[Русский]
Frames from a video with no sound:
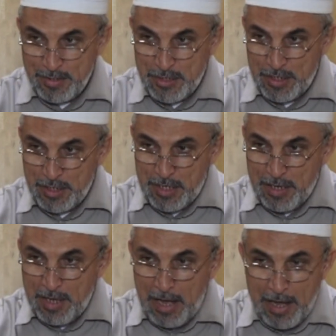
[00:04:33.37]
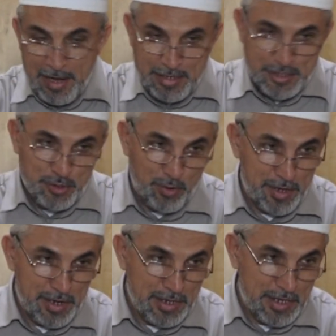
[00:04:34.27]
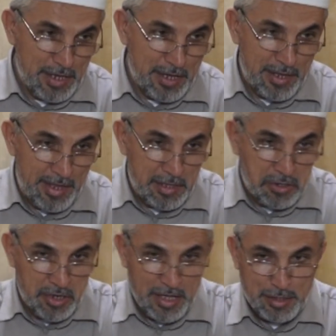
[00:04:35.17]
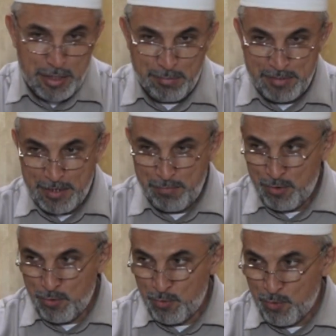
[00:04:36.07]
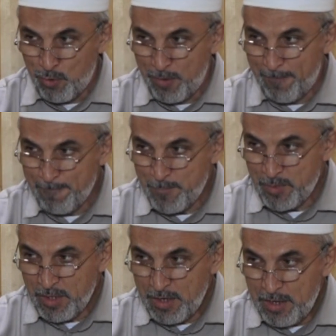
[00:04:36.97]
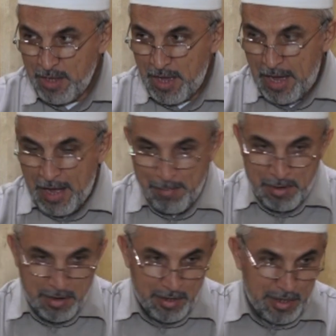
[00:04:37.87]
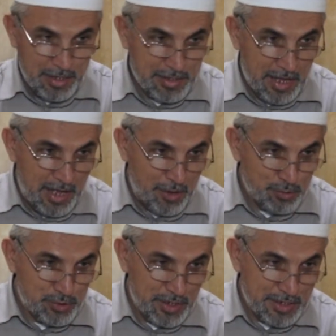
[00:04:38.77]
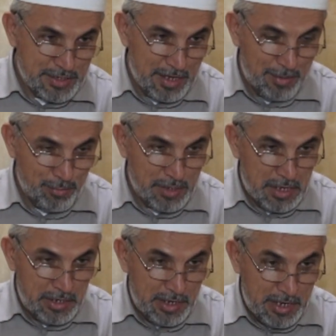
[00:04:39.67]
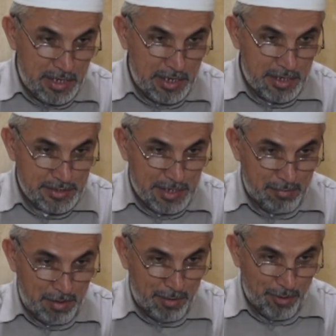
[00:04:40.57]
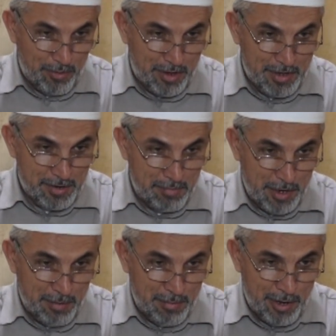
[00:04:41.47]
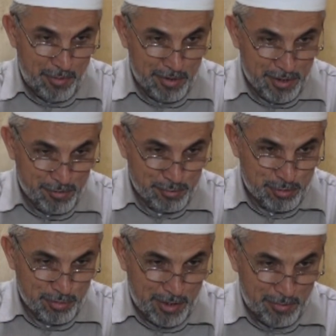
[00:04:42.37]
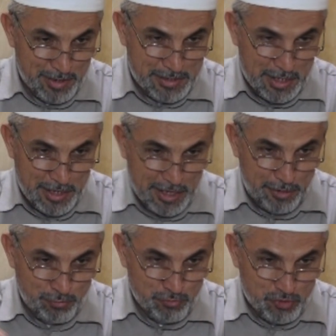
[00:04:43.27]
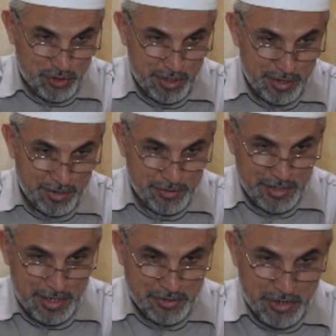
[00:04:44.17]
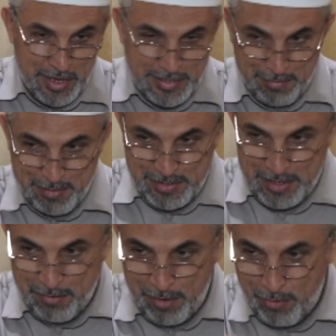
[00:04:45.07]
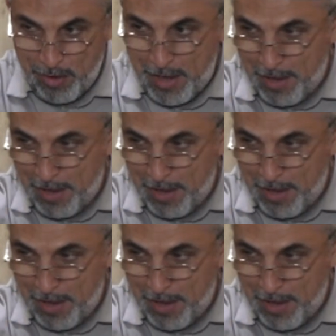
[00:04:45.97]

Кто-то может сказать, что, мол, эти заработанные деньги можно использовать на благо ислама. На нас лежит обязанность следовать исламу, но нет обязанности кормить ислам. Аллах сам накормит ислам.